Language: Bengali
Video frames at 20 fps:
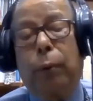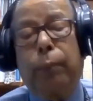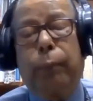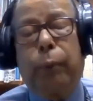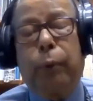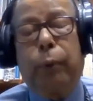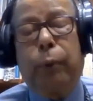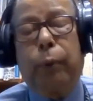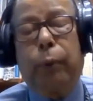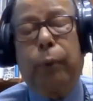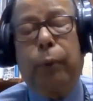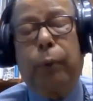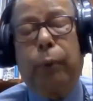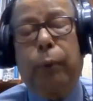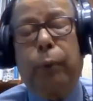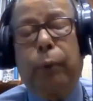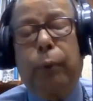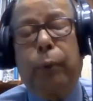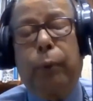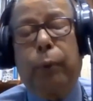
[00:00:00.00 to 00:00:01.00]
গর্ব
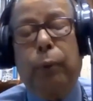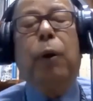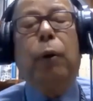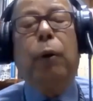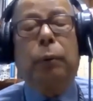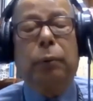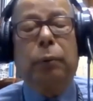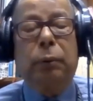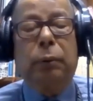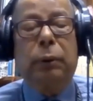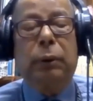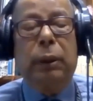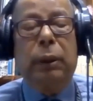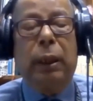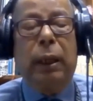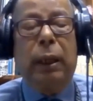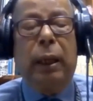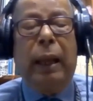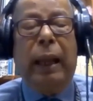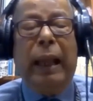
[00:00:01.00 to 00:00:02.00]
এবং
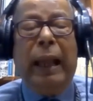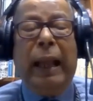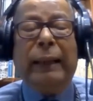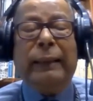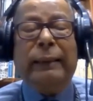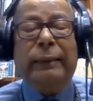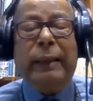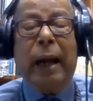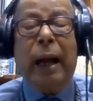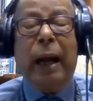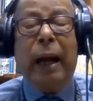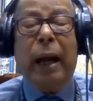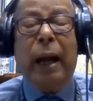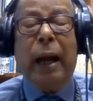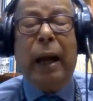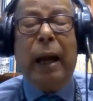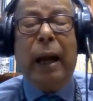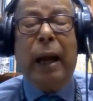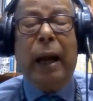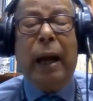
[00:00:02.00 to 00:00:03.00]
একটা
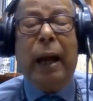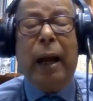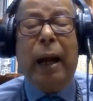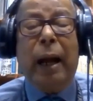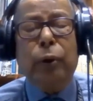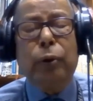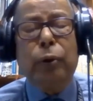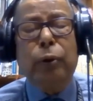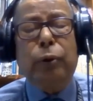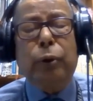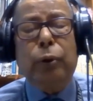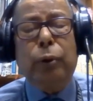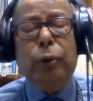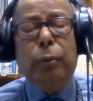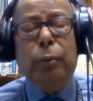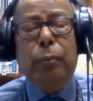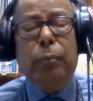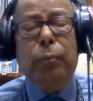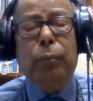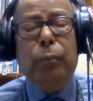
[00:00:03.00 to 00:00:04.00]
অত্যন্ত
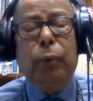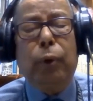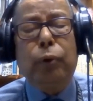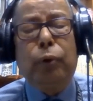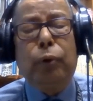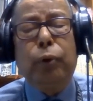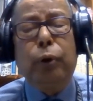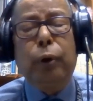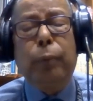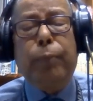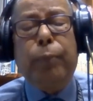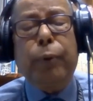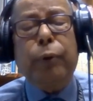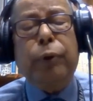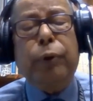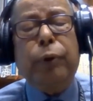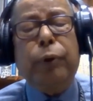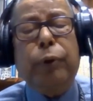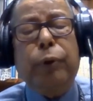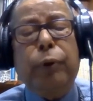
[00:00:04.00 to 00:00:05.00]
মধুর
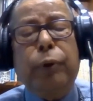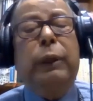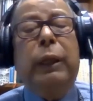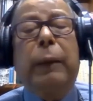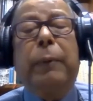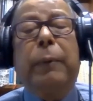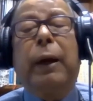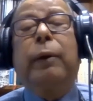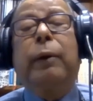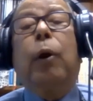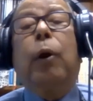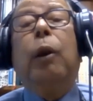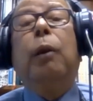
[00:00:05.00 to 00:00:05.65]
প্রতিশোধ নেবার